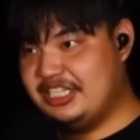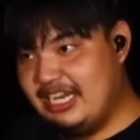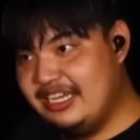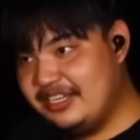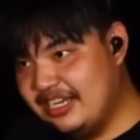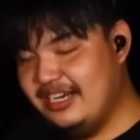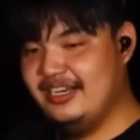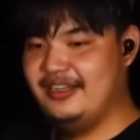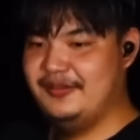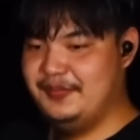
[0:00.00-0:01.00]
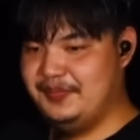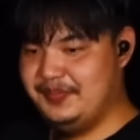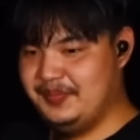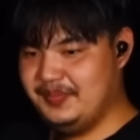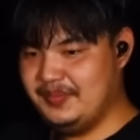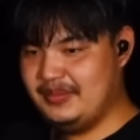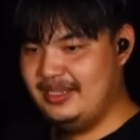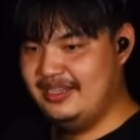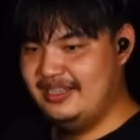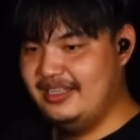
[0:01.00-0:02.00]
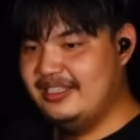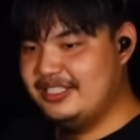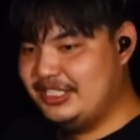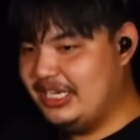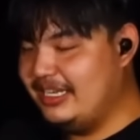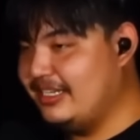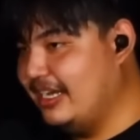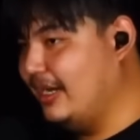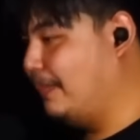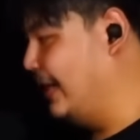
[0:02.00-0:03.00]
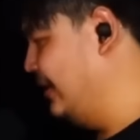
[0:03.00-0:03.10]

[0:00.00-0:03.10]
เชียร์ลีดเดอร์เชียร์ลีดเดอ